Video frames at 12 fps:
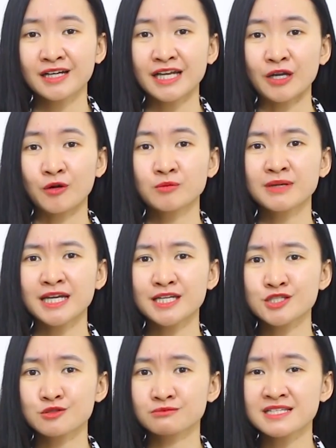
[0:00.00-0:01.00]
Ngày hôm
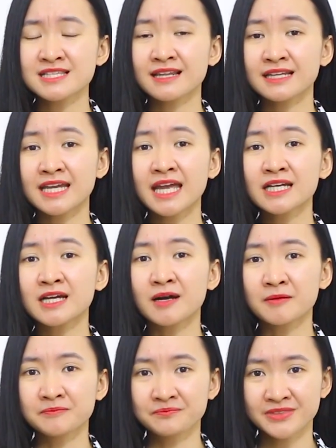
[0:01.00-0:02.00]
nay chúng ta giận ghê
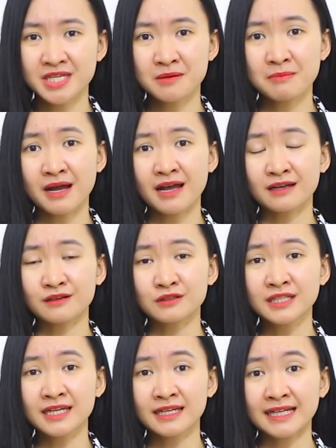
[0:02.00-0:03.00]
gớm, nhưng mà có
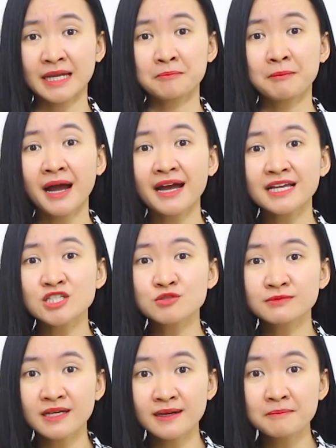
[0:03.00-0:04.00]
thể ngày mai
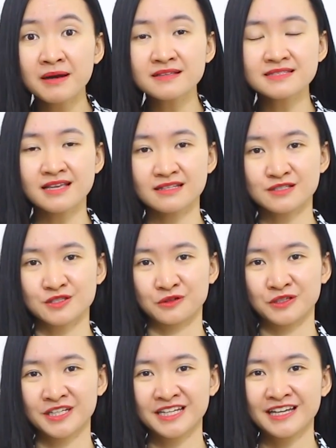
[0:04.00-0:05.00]
chúng ta đã bớt giận rồi.
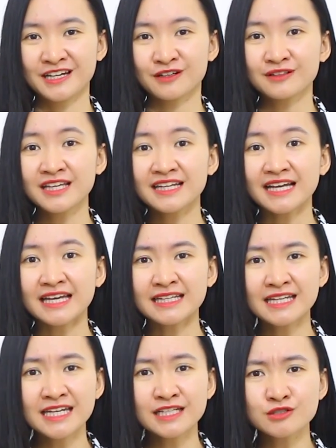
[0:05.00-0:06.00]
Có thể ngày
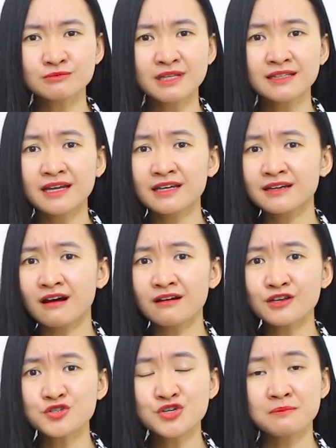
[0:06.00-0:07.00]
kia chúng ta thấy đó
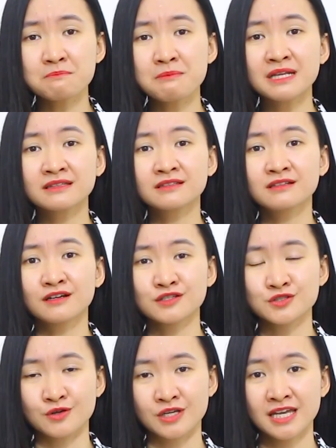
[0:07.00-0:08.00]
là chuyện bình thường
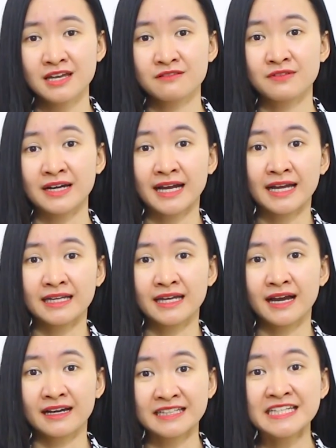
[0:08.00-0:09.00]
rồi. Và ngày
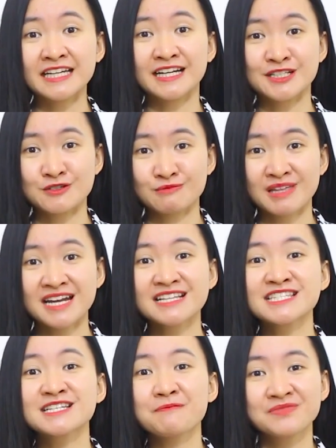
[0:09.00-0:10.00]
kia chúng ta đã
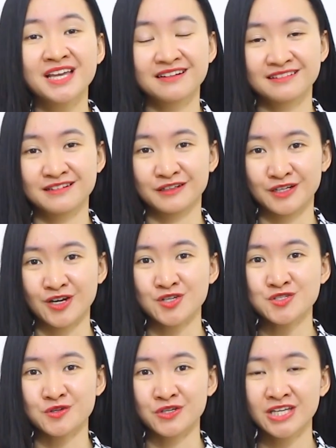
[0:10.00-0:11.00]
chấp nhận được nó
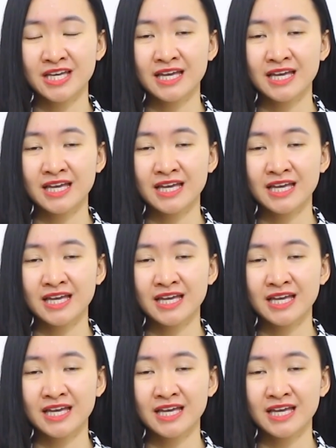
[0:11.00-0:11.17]
rồi.